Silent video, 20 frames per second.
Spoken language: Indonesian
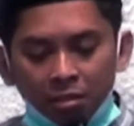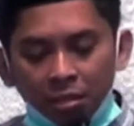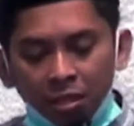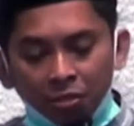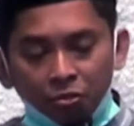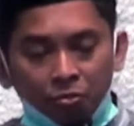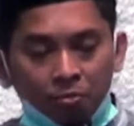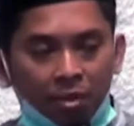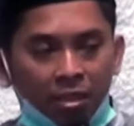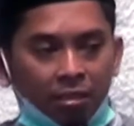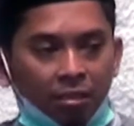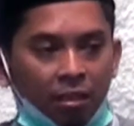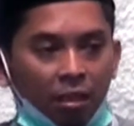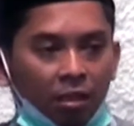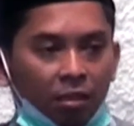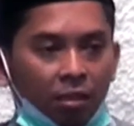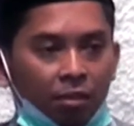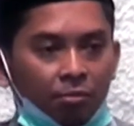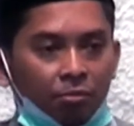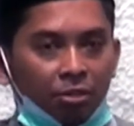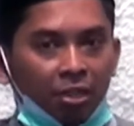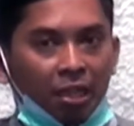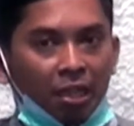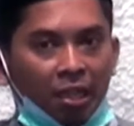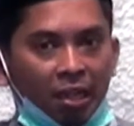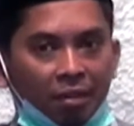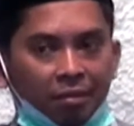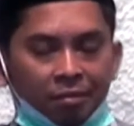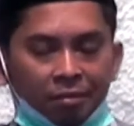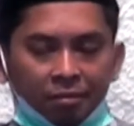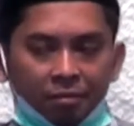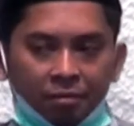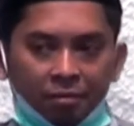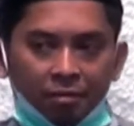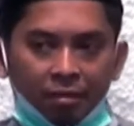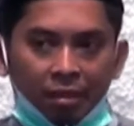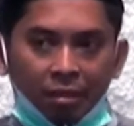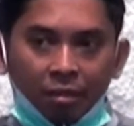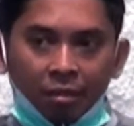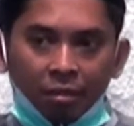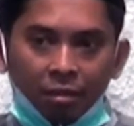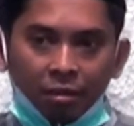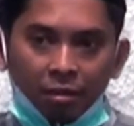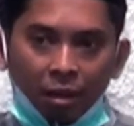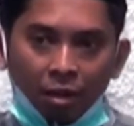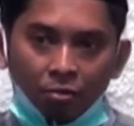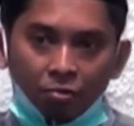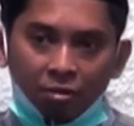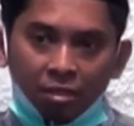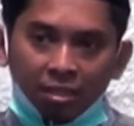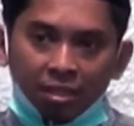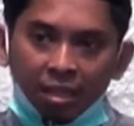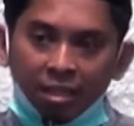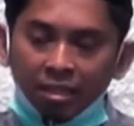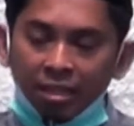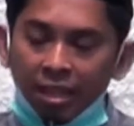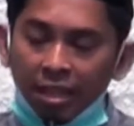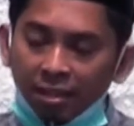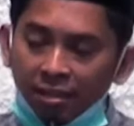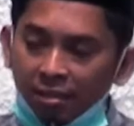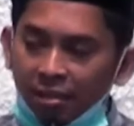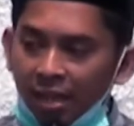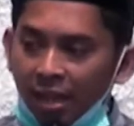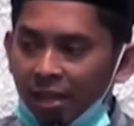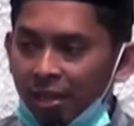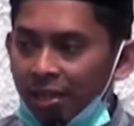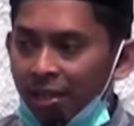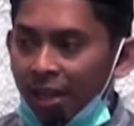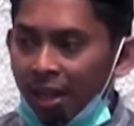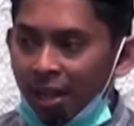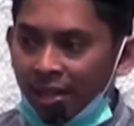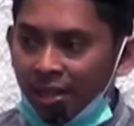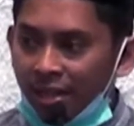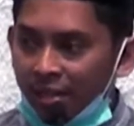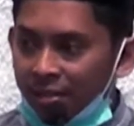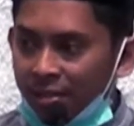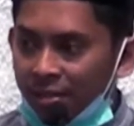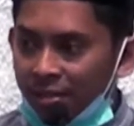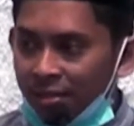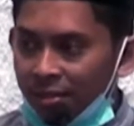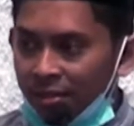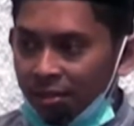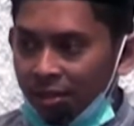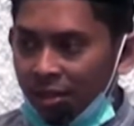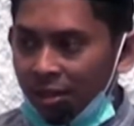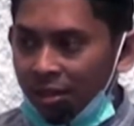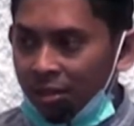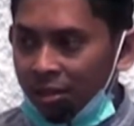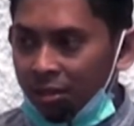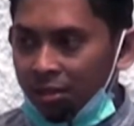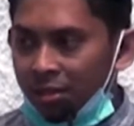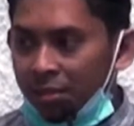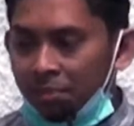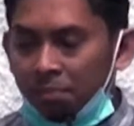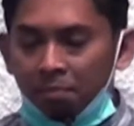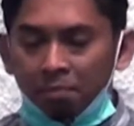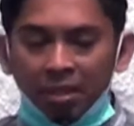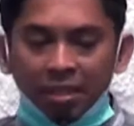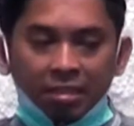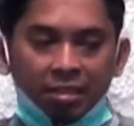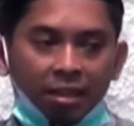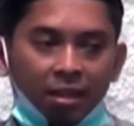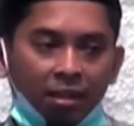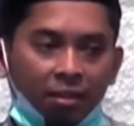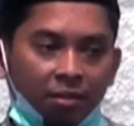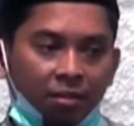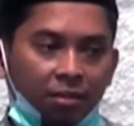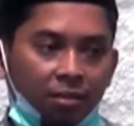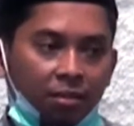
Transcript: sidang Jumat yang Allah muliakan lalu kita lihat di akhir ayat yang khatib baca